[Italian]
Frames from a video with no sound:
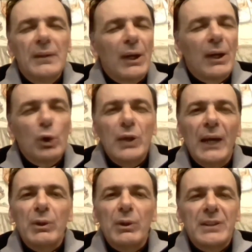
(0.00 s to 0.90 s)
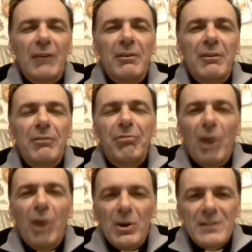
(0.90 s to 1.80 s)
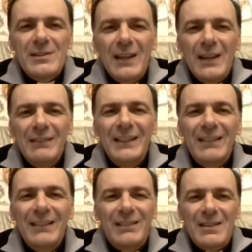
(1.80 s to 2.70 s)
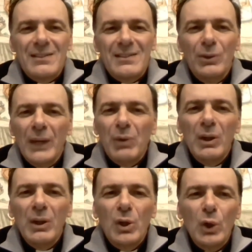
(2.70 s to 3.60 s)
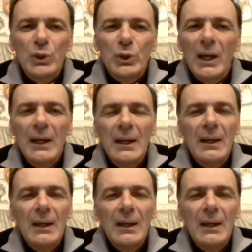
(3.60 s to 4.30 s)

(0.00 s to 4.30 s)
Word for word: Che cosa è questa forza di attrazione? È qualcosa